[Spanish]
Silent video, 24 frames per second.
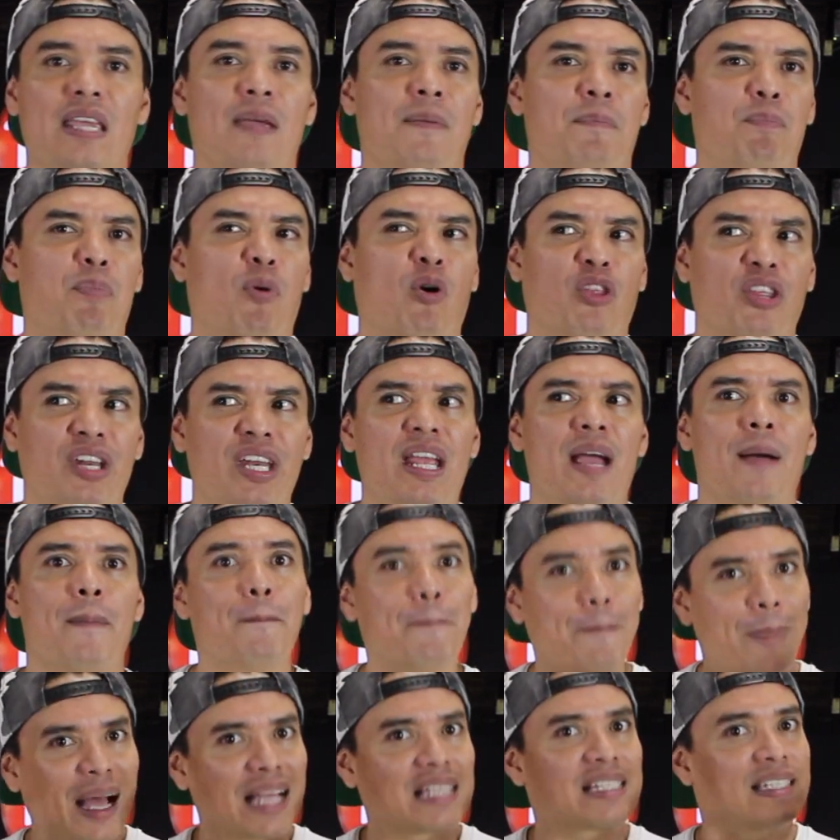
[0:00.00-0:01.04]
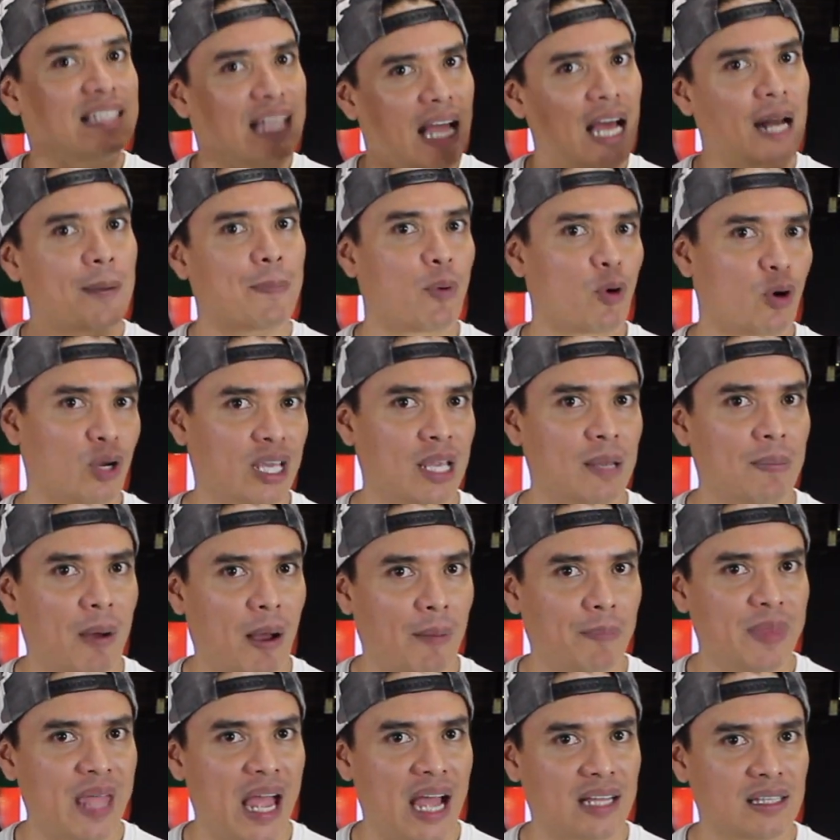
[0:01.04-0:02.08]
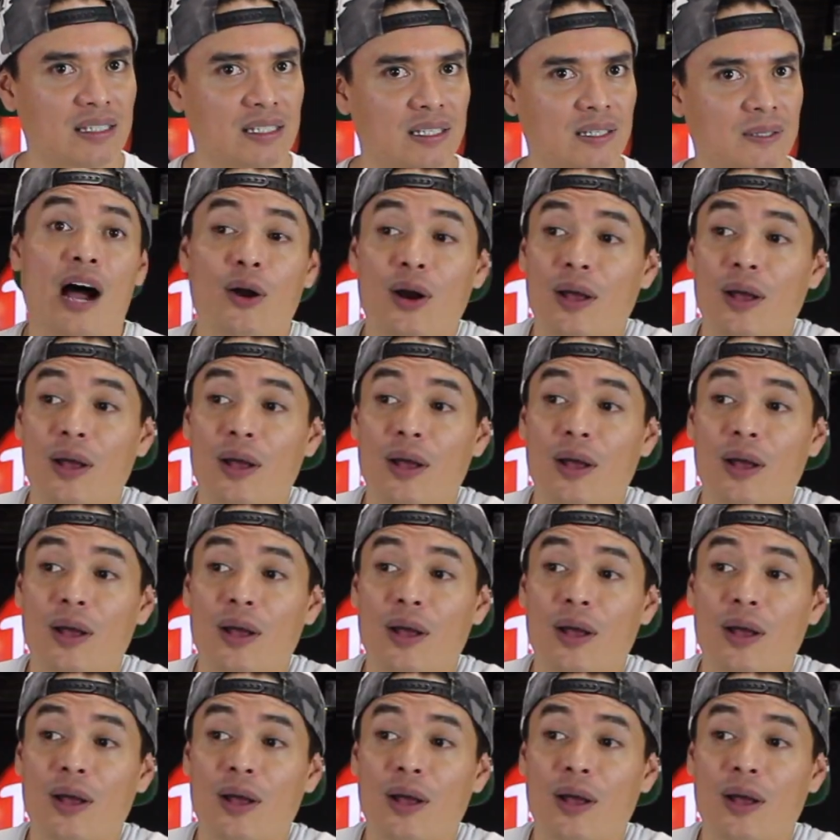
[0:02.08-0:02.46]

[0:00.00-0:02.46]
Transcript: y podrían pasar por hip hop dance.